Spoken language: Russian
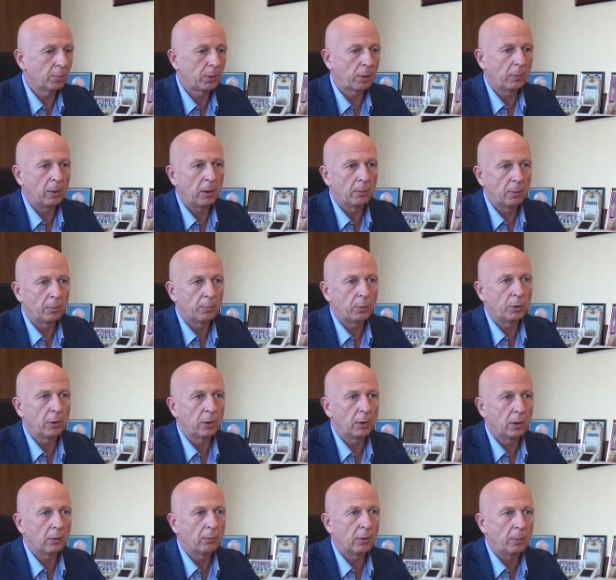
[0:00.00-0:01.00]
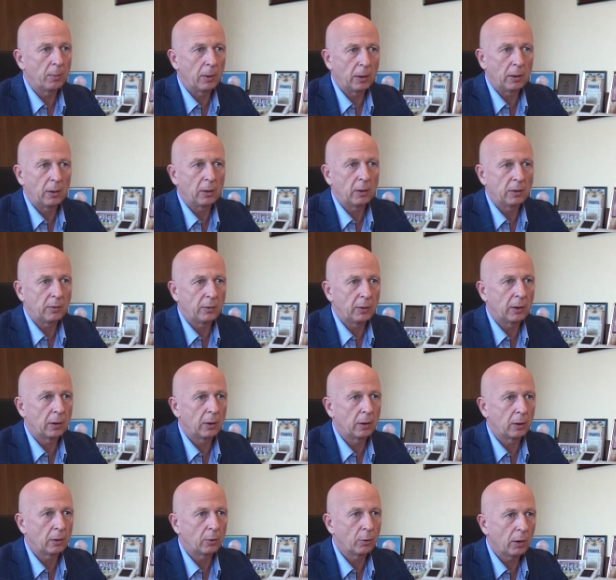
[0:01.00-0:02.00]
Проблема, поднятая вами, она
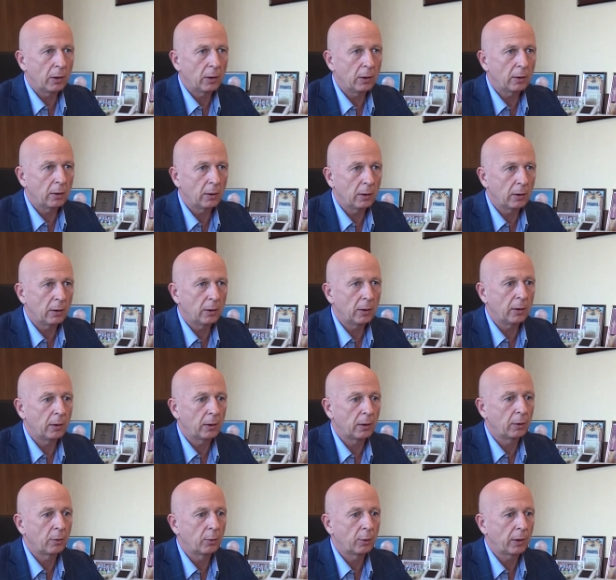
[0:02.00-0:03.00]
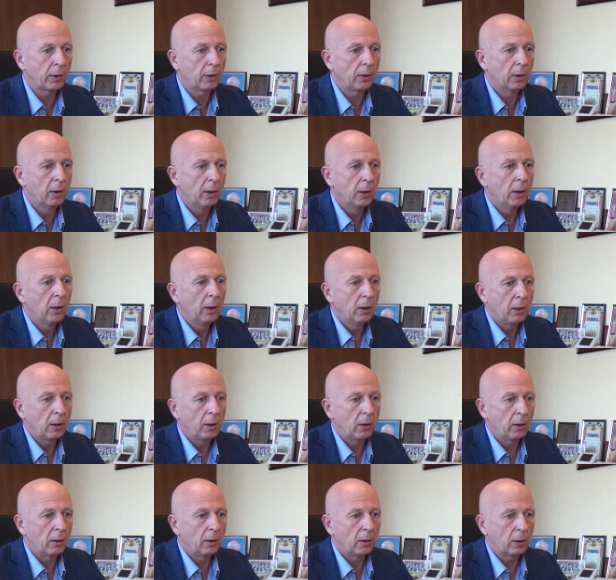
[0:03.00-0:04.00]
действительно актуальна для этой территории,
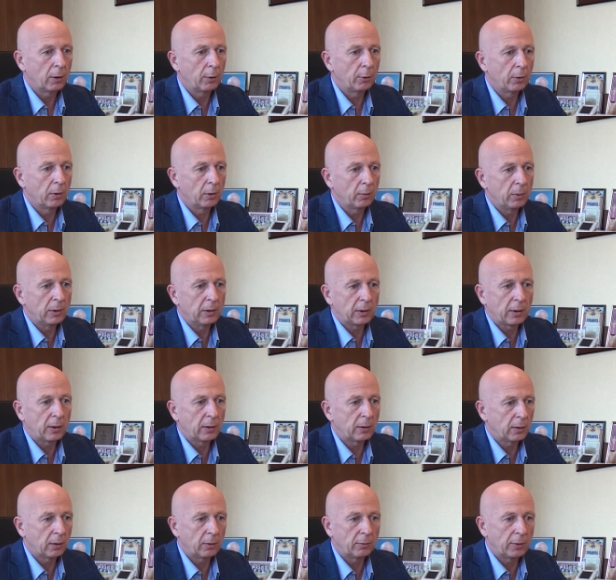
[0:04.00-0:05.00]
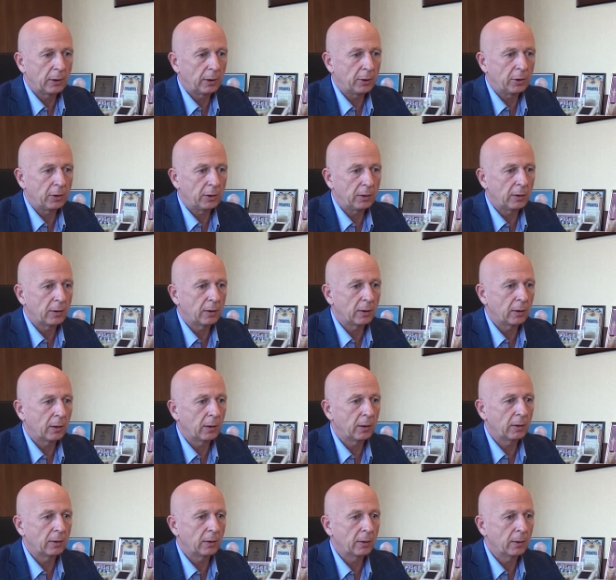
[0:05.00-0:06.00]
и районная администрация всячески
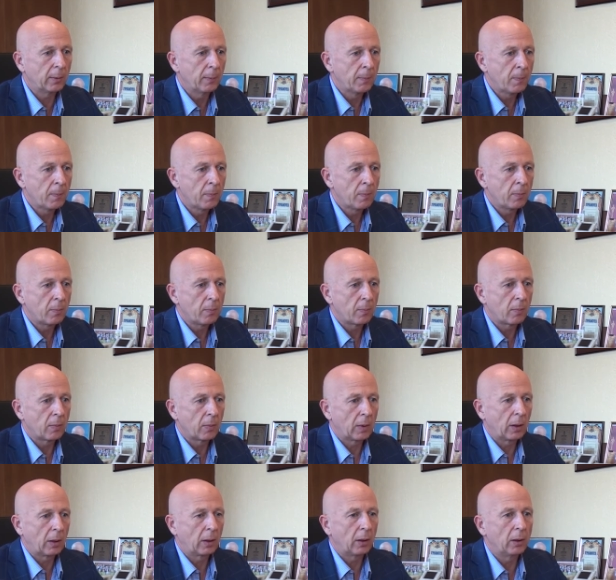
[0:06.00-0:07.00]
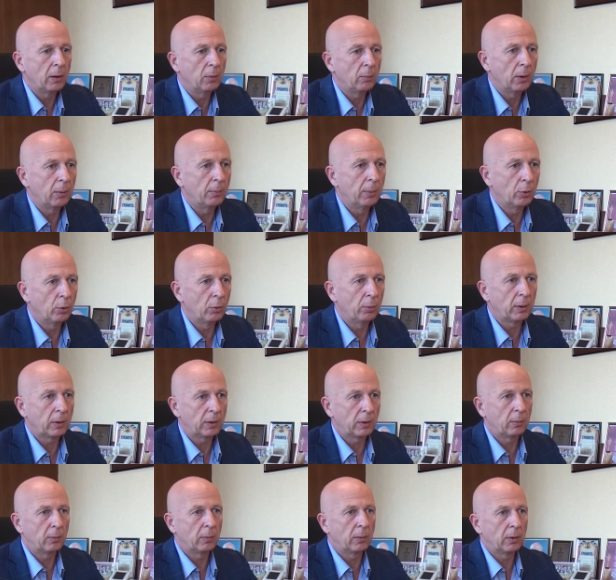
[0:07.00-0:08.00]
старается каким-либо
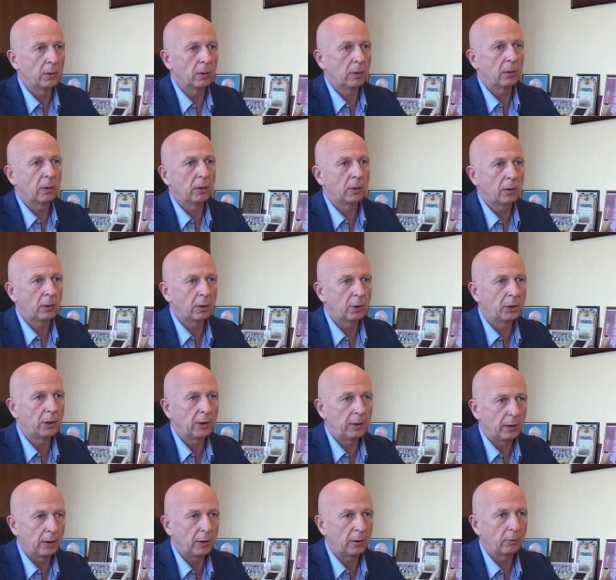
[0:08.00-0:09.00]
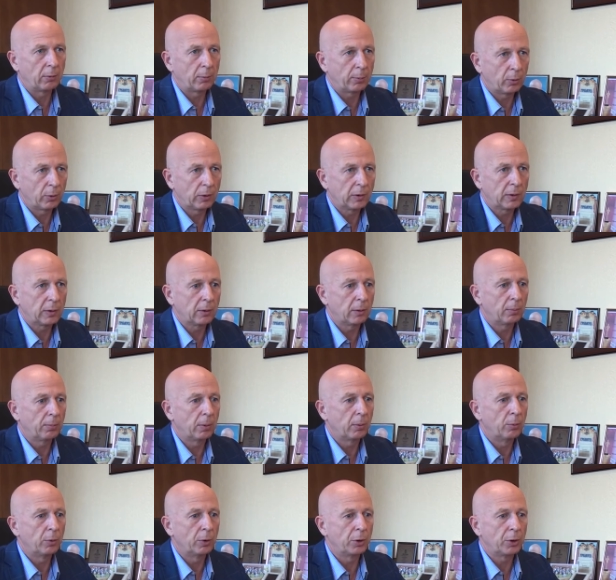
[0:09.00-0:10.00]
образом э, решить эти вопросы,
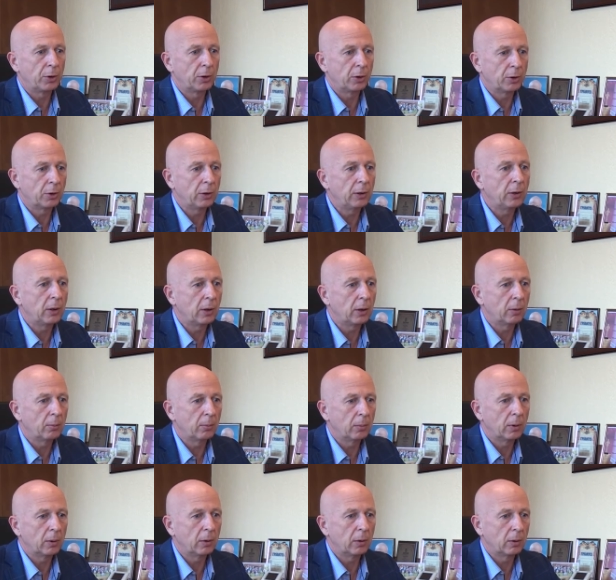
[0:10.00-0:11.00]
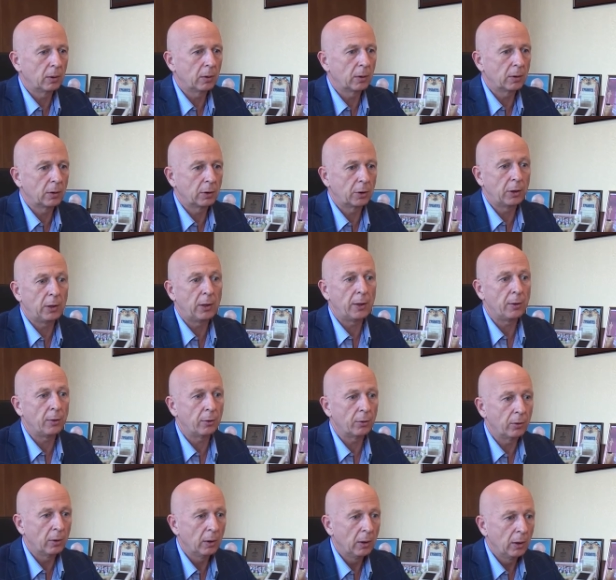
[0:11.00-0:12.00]
помочь жителям. Э, к
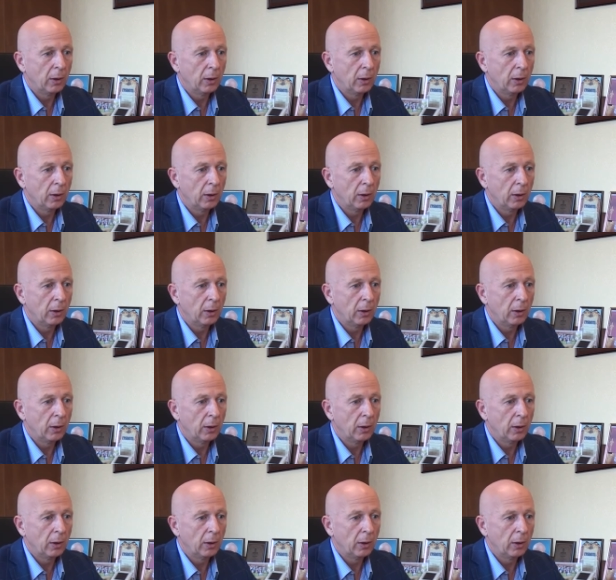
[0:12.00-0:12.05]
сожалению,